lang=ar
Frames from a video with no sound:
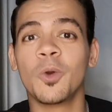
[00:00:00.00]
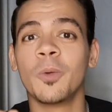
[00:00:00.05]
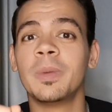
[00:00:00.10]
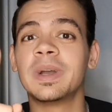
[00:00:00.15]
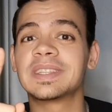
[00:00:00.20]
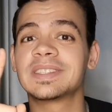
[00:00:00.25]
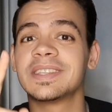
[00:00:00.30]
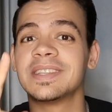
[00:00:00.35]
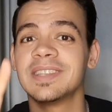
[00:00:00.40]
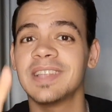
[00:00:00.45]

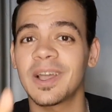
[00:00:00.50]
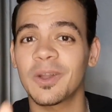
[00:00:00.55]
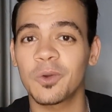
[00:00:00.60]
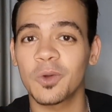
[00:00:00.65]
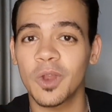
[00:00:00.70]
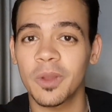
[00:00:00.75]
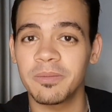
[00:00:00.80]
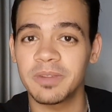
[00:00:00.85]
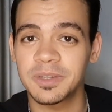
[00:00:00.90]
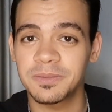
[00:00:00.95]
وباذن الله
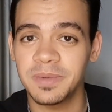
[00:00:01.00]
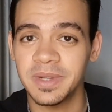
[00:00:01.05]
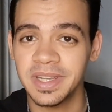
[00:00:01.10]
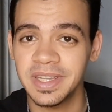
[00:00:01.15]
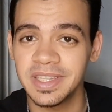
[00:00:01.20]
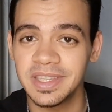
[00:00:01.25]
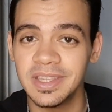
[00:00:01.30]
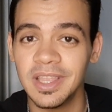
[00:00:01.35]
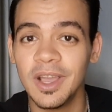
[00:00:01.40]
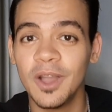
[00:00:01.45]
يكون مش
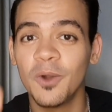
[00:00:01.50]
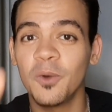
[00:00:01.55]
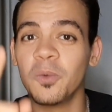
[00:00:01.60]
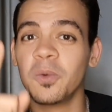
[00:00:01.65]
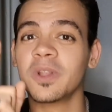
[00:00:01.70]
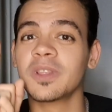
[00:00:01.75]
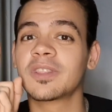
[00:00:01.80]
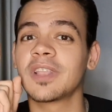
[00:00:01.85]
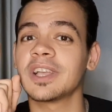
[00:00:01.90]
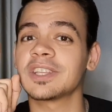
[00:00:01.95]
بعيد
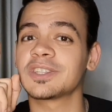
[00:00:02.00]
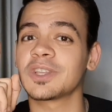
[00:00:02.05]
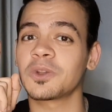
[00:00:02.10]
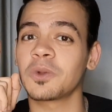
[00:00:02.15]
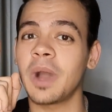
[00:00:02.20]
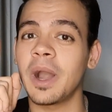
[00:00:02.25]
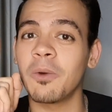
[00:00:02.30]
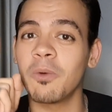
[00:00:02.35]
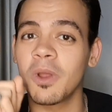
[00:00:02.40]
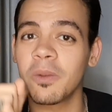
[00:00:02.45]

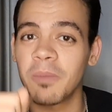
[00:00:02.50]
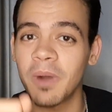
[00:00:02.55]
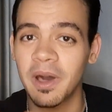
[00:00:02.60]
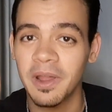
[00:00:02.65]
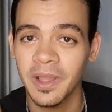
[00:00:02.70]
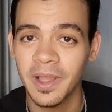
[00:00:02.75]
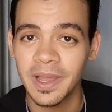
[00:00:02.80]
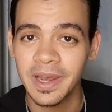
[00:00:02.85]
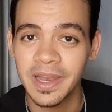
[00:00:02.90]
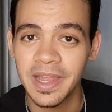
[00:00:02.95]
وانتظروا اول
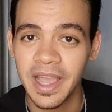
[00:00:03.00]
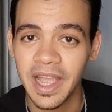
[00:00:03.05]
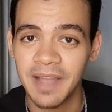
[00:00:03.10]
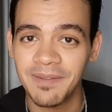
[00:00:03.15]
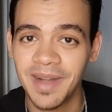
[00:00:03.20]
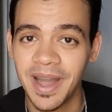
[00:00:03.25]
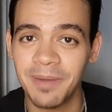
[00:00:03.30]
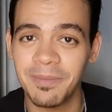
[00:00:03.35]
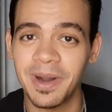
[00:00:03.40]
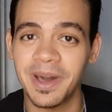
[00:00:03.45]
مهرجان ليا يا
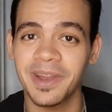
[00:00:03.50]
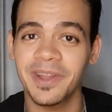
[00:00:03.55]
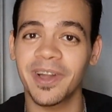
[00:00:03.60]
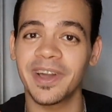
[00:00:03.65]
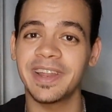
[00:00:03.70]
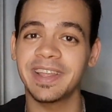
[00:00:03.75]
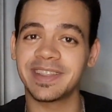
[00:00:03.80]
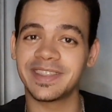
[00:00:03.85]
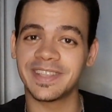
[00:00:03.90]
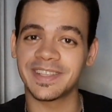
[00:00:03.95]
جماعه
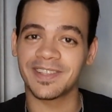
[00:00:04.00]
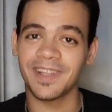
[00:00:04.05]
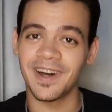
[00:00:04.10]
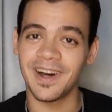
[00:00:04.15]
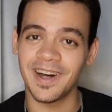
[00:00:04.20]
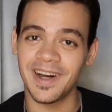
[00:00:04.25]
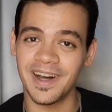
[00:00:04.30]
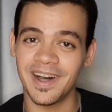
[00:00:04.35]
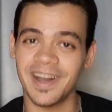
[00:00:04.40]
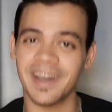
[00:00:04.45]
مهرجان ادي
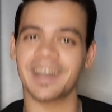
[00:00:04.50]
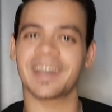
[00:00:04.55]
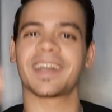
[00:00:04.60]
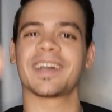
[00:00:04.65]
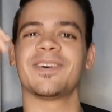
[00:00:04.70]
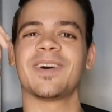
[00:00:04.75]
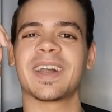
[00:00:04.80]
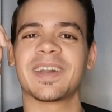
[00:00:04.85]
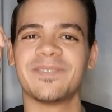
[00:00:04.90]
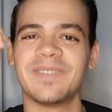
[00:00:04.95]

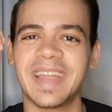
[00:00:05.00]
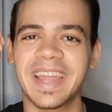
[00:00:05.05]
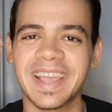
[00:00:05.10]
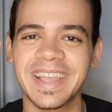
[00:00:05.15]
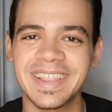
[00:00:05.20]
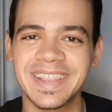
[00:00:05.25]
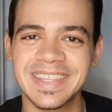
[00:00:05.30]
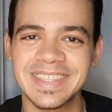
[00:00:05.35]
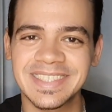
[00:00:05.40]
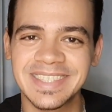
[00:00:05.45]
طاخ واخد
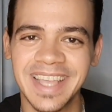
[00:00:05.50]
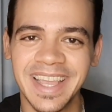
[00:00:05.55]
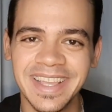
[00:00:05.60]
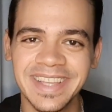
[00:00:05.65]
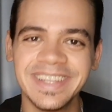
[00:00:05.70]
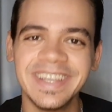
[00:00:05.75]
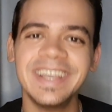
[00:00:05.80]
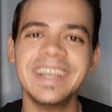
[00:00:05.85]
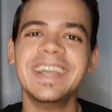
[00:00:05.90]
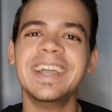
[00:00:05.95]
بالك انت
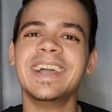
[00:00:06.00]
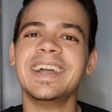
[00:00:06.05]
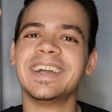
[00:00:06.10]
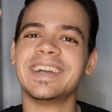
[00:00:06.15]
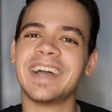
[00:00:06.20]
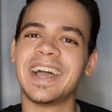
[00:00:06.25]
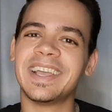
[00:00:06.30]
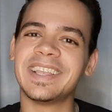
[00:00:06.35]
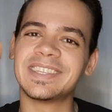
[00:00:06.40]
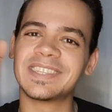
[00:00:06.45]
ازاي
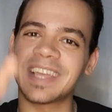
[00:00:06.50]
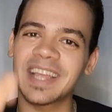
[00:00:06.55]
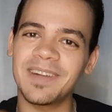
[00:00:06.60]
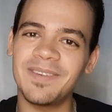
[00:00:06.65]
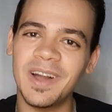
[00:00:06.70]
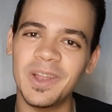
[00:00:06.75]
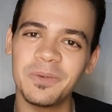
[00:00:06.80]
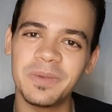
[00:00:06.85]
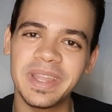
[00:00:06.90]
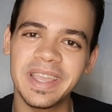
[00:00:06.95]
هينزل يا
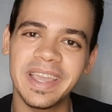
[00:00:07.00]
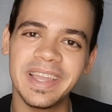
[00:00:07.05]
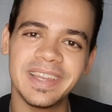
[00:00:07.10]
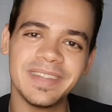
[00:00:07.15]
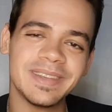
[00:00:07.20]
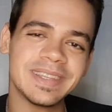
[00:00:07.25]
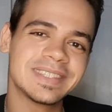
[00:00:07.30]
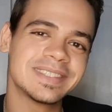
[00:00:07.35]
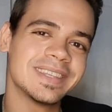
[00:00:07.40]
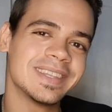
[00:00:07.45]
جماعه اليومين
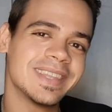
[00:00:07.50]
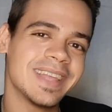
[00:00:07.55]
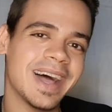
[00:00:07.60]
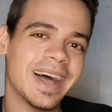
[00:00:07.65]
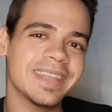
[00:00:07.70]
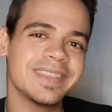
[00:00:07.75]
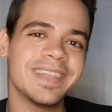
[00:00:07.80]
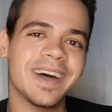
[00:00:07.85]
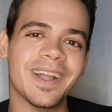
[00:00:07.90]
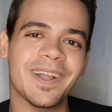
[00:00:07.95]
الجايين باذن الله
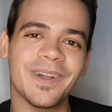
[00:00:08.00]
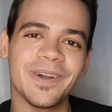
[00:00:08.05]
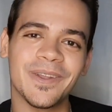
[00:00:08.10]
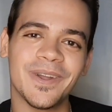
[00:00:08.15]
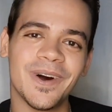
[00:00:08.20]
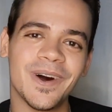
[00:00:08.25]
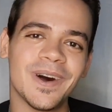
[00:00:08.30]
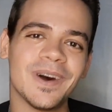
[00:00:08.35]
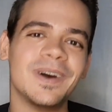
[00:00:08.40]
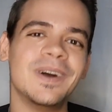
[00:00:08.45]
عندي على
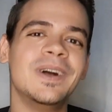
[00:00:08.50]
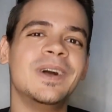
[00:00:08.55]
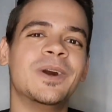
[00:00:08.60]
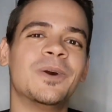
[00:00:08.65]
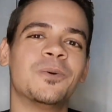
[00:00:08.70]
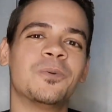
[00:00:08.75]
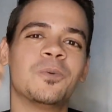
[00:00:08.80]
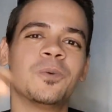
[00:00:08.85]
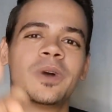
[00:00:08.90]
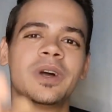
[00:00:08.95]
القناه
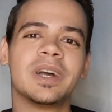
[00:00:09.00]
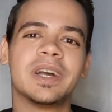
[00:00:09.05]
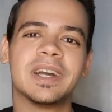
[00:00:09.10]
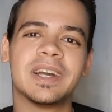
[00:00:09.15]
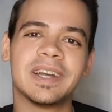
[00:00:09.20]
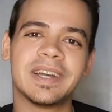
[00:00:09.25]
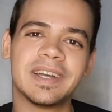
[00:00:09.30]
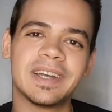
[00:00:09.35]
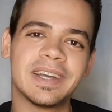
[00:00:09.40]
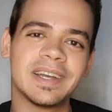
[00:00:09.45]

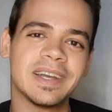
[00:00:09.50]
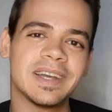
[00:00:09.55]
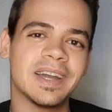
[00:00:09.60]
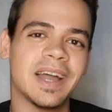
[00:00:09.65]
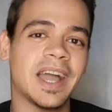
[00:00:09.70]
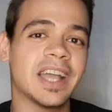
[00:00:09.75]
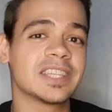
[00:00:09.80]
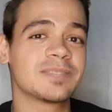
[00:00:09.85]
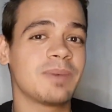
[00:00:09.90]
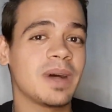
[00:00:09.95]

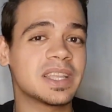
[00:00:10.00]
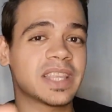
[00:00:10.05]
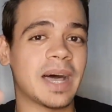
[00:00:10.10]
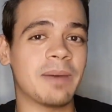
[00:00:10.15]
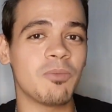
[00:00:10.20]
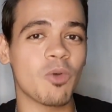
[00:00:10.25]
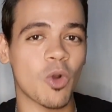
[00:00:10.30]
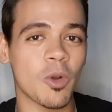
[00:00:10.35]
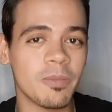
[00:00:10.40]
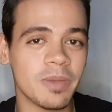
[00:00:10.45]
وعايز بقى
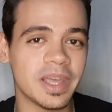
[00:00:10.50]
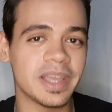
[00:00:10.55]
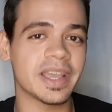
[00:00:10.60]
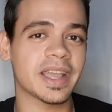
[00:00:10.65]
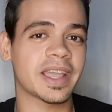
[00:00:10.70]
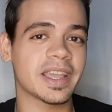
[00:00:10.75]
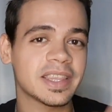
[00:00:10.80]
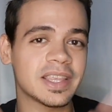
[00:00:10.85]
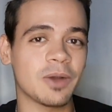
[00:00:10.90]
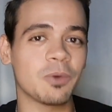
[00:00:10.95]
دعمكم
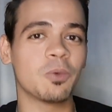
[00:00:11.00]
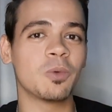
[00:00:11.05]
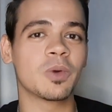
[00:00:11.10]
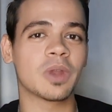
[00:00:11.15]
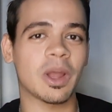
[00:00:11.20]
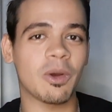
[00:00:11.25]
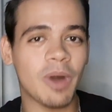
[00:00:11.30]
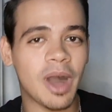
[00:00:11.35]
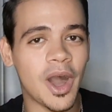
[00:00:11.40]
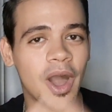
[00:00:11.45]
ليا كده
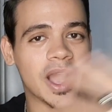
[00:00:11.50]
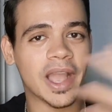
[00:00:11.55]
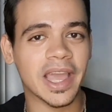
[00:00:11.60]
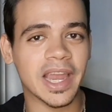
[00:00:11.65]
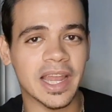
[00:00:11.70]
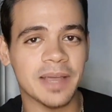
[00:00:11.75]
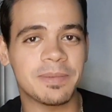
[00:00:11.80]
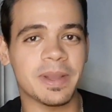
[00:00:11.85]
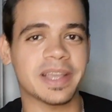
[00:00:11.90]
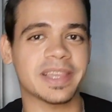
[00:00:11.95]
وروعه على
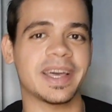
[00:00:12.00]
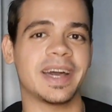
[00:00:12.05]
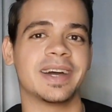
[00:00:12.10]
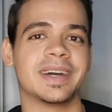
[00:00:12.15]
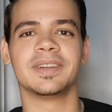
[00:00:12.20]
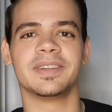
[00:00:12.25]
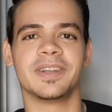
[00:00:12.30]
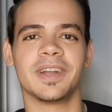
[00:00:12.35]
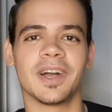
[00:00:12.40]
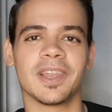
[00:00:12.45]
الكلام يا
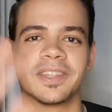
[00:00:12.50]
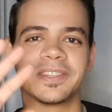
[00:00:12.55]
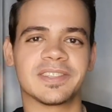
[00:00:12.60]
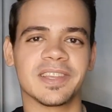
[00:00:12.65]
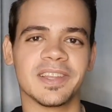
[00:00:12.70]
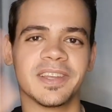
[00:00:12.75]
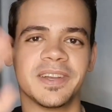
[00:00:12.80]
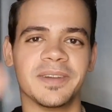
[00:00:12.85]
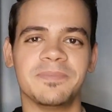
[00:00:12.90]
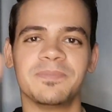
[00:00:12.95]
جدعان يلا
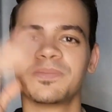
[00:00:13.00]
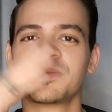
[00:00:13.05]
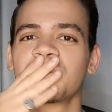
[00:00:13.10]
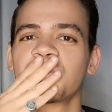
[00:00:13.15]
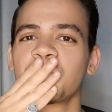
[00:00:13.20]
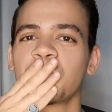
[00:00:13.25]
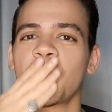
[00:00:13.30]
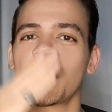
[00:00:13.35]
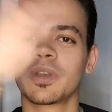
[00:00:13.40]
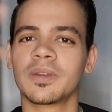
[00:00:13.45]
سلام
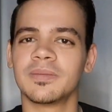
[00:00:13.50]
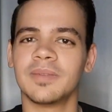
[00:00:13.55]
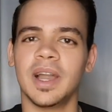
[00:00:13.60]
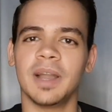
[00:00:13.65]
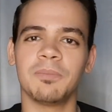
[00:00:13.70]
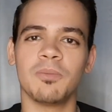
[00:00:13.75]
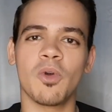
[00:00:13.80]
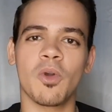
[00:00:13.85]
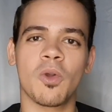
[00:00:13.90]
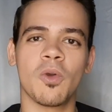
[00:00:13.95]

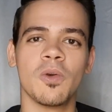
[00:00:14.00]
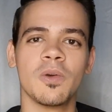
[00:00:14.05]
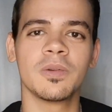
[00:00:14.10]
احبكم